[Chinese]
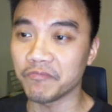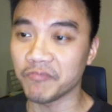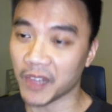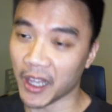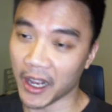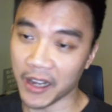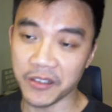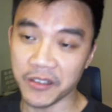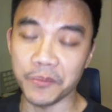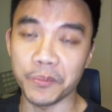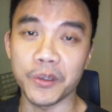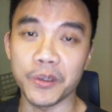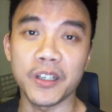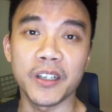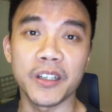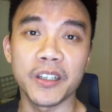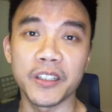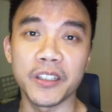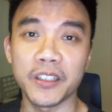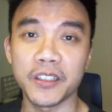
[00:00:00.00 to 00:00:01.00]
答案是不
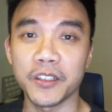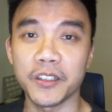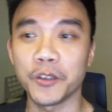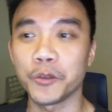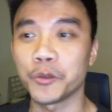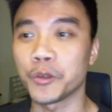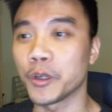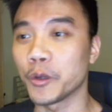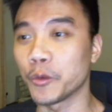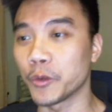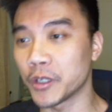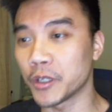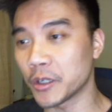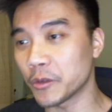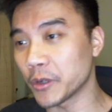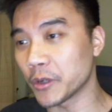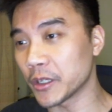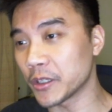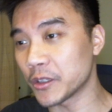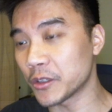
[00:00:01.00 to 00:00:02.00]
可以的。所以我
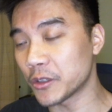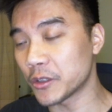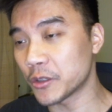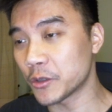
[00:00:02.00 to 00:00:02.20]
认为